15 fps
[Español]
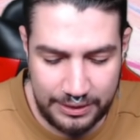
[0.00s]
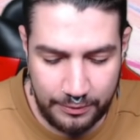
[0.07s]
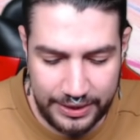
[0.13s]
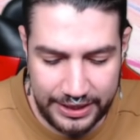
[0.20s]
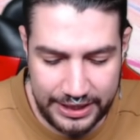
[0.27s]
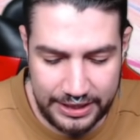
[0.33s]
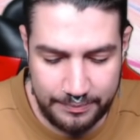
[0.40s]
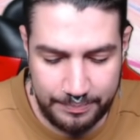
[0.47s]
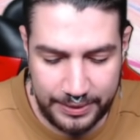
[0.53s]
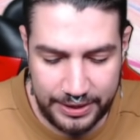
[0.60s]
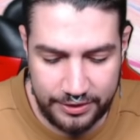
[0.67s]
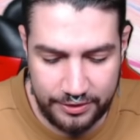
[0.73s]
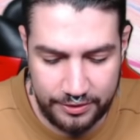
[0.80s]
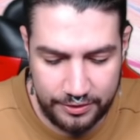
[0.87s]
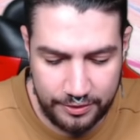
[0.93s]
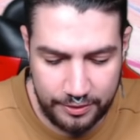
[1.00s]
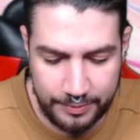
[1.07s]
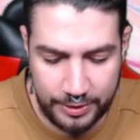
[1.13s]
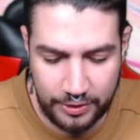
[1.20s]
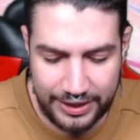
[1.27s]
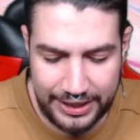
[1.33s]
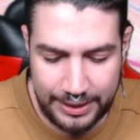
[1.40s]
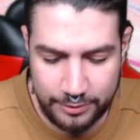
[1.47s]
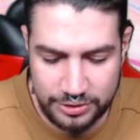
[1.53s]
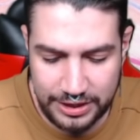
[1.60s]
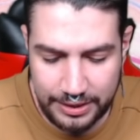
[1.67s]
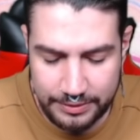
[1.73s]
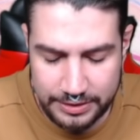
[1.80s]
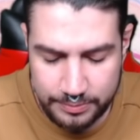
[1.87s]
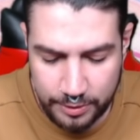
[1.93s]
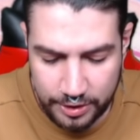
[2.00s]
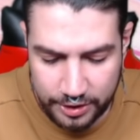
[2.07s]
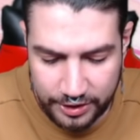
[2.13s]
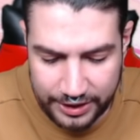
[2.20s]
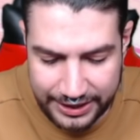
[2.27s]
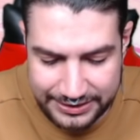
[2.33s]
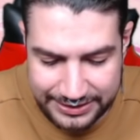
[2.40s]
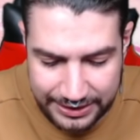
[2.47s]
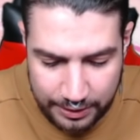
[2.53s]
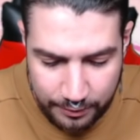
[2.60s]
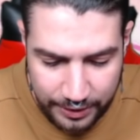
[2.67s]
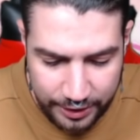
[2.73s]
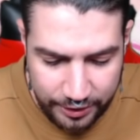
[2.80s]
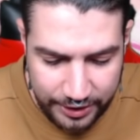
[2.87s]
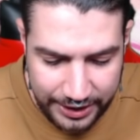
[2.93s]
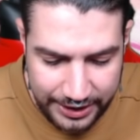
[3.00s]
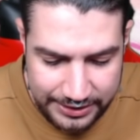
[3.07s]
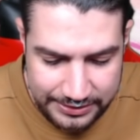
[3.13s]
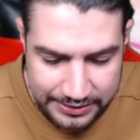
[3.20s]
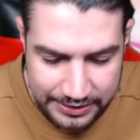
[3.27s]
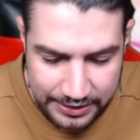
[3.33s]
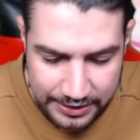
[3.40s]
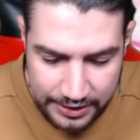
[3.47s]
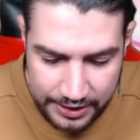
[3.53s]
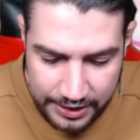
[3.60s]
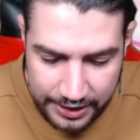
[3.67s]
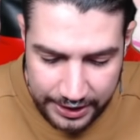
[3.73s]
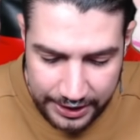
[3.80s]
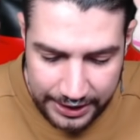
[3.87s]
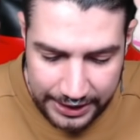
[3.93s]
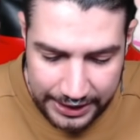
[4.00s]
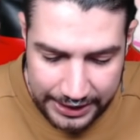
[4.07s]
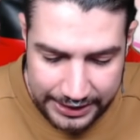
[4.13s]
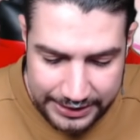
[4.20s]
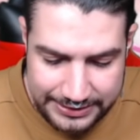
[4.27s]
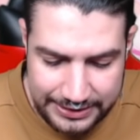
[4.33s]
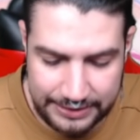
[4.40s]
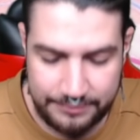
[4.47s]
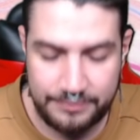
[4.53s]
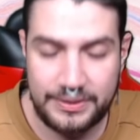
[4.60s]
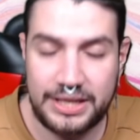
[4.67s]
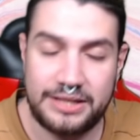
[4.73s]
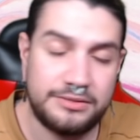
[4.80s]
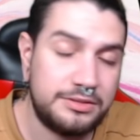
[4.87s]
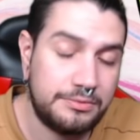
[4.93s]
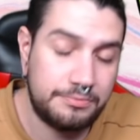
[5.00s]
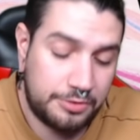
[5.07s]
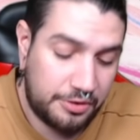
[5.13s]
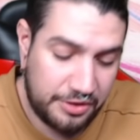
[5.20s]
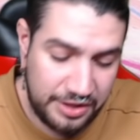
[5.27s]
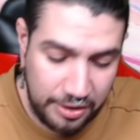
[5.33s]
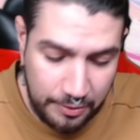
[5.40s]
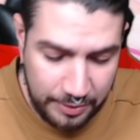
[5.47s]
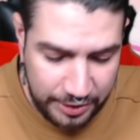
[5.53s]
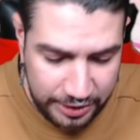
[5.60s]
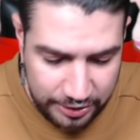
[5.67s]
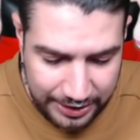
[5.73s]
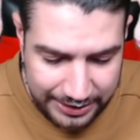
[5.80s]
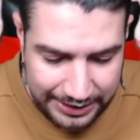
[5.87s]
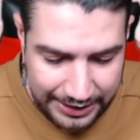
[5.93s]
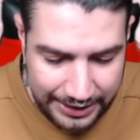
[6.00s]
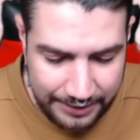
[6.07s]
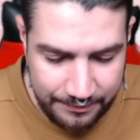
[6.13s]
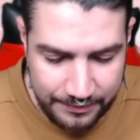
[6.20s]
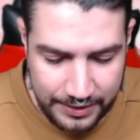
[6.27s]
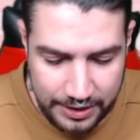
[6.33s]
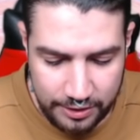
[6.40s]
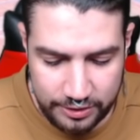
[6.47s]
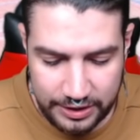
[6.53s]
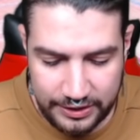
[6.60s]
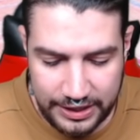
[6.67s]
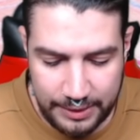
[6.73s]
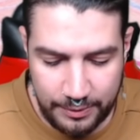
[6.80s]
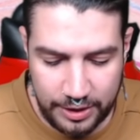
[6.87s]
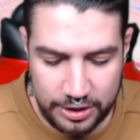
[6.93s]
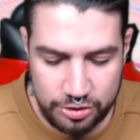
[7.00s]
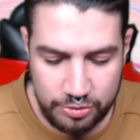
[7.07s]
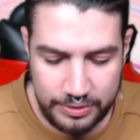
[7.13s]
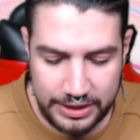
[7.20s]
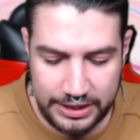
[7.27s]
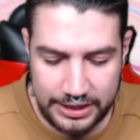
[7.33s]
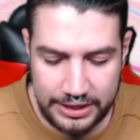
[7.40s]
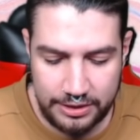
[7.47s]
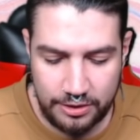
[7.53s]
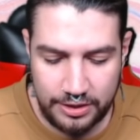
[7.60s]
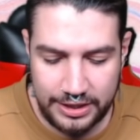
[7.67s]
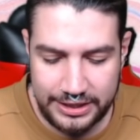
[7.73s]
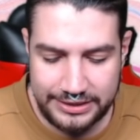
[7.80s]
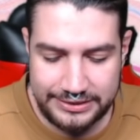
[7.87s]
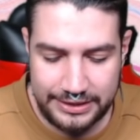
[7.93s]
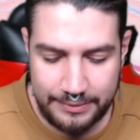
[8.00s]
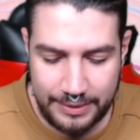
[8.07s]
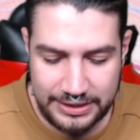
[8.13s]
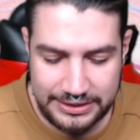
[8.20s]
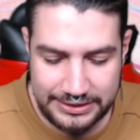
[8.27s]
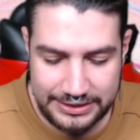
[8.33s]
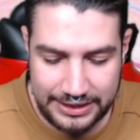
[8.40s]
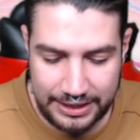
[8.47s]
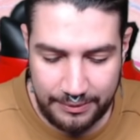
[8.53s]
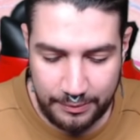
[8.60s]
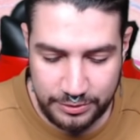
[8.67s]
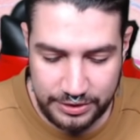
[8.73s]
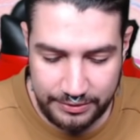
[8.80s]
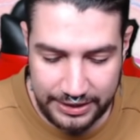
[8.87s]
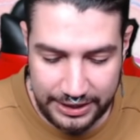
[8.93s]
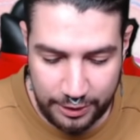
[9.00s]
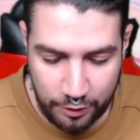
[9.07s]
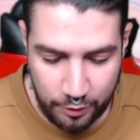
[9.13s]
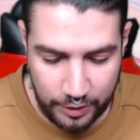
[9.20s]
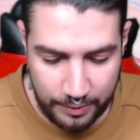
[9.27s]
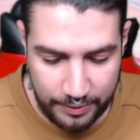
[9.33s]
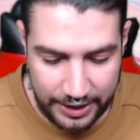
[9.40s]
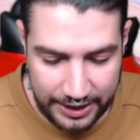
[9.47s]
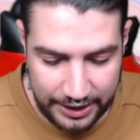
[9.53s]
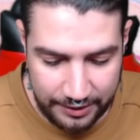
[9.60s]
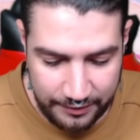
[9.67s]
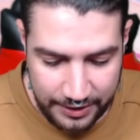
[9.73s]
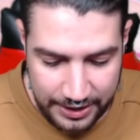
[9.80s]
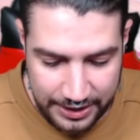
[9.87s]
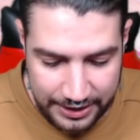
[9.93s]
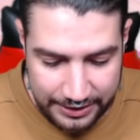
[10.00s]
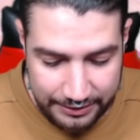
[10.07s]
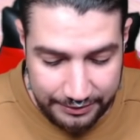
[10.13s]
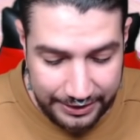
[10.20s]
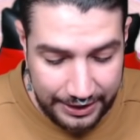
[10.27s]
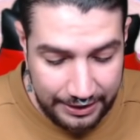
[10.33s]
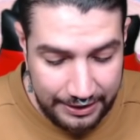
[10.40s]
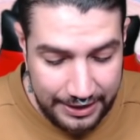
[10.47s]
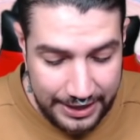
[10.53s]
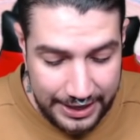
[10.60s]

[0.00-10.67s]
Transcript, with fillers: Awaken, pero, pero ganamos ahora mismo, creo que es Saiyan Warrior Race. Eh, sí, que es bueno, 5% de ataque. Lo tendríamos que subir, los links y demás. Así que vamos a ver qué ocurre por aquí. De verdad.